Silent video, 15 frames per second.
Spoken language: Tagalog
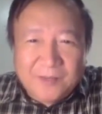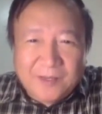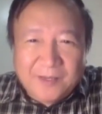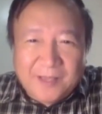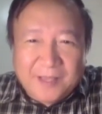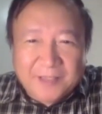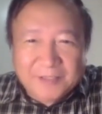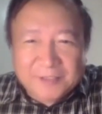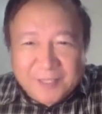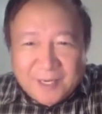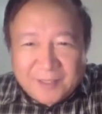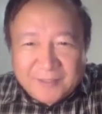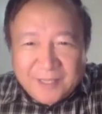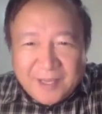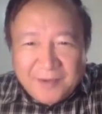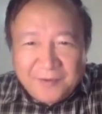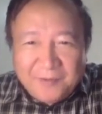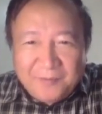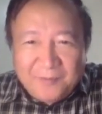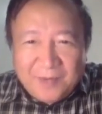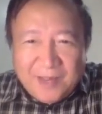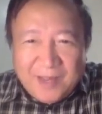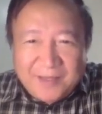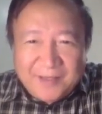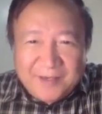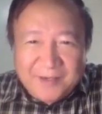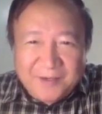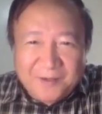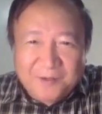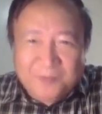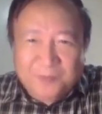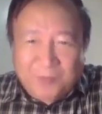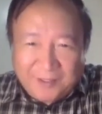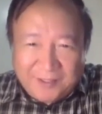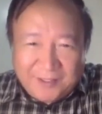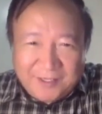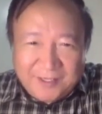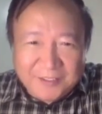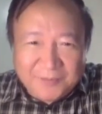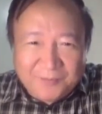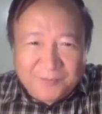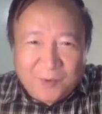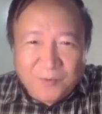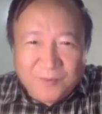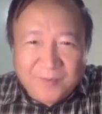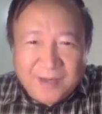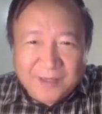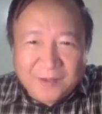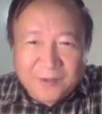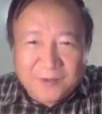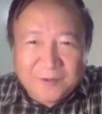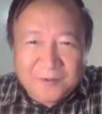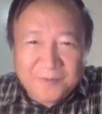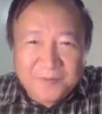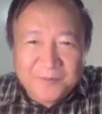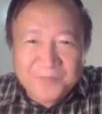Mag-extract tayo ng blood or pwede din sa bone marrow.